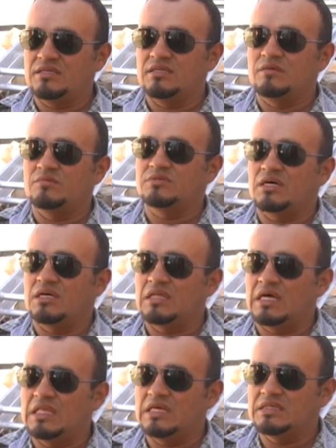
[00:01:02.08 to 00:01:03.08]
tenemos
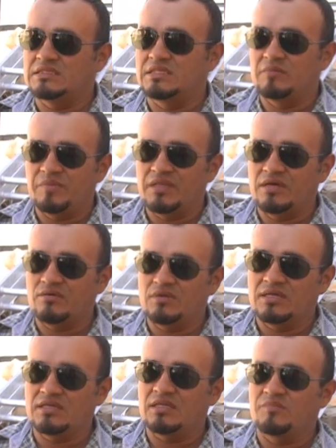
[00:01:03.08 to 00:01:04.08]
canales de
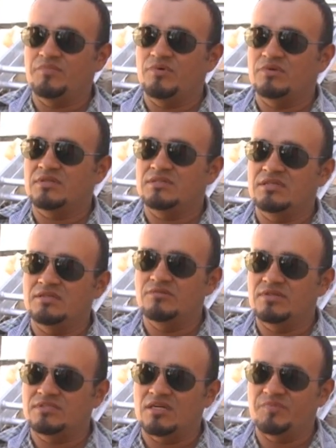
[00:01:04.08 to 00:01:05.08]
películas, de deportes y
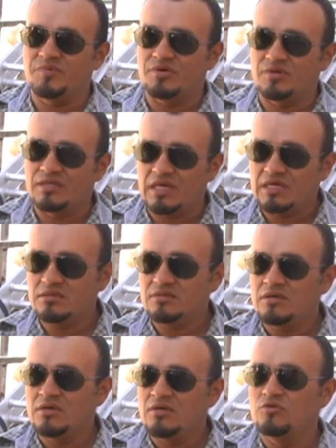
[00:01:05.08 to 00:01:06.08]
nuestra prioridad
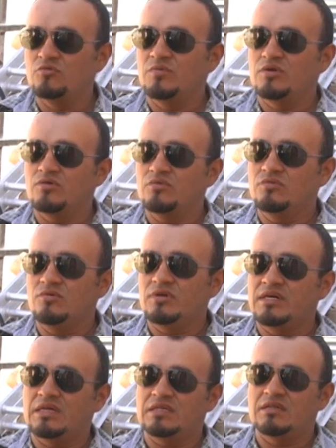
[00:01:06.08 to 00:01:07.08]
número uno
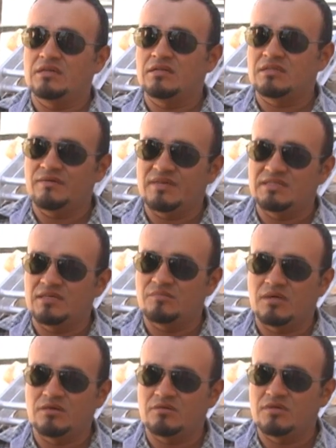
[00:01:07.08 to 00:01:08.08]
era tener TV San
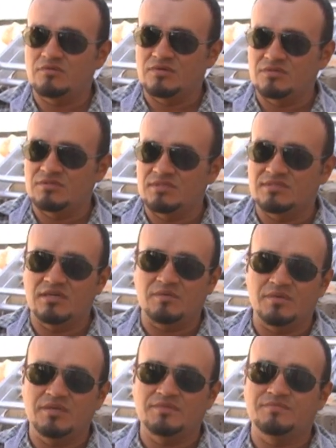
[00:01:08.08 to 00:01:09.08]
Marcos en nuestro
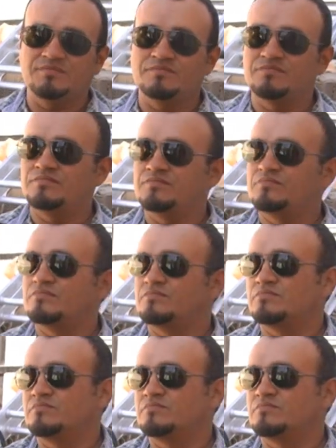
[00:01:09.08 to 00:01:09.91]
sistema. Ok,